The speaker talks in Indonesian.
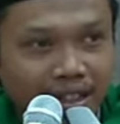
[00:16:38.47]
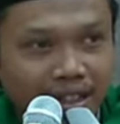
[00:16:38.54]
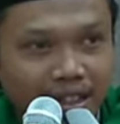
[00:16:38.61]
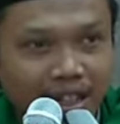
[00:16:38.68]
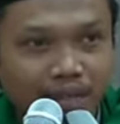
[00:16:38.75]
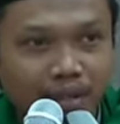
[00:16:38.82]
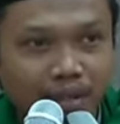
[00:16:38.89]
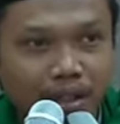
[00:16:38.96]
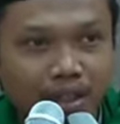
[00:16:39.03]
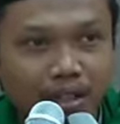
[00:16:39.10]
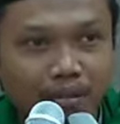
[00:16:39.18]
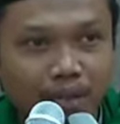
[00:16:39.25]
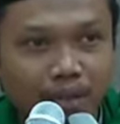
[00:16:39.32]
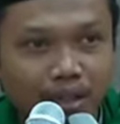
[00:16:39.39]
dalam hal
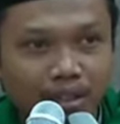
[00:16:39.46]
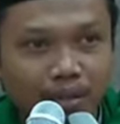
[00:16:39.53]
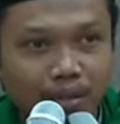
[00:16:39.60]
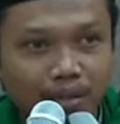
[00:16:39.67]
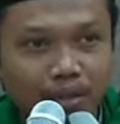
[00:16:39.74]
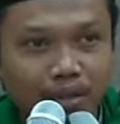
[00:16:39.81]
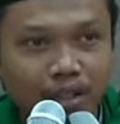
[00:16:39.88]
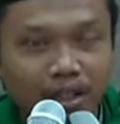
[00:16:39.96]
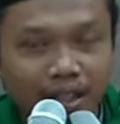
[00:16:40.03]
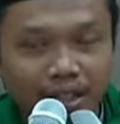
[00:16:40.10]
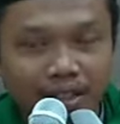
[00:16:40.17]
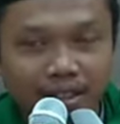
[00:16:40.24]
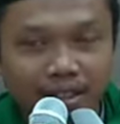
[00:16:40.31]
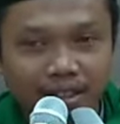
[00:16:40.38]
ini bangsa manusia
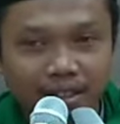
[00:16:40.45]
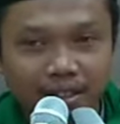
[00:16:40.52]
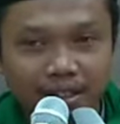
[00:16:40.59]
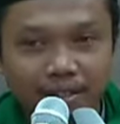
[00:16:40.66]
dan